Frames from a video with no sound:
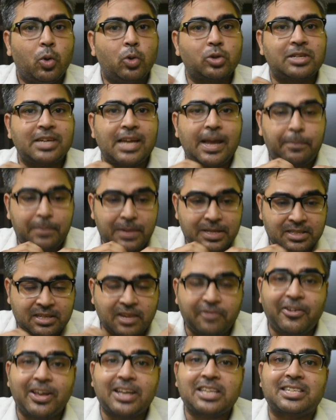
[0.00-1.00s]
उसने अपने
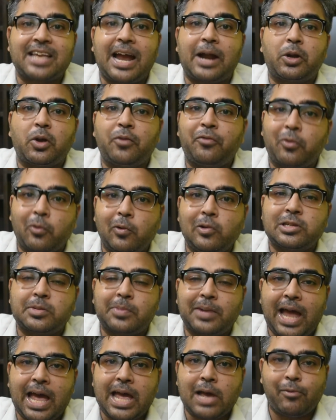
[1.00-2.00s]
सिर्फ एक सेट ऑफ रूल्स
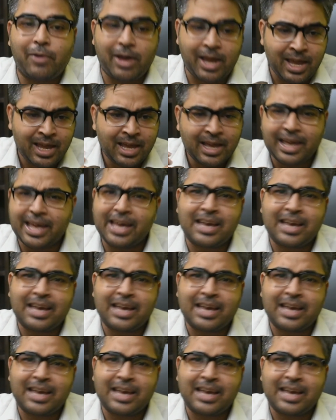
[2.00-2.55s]
बनाए हुए हैं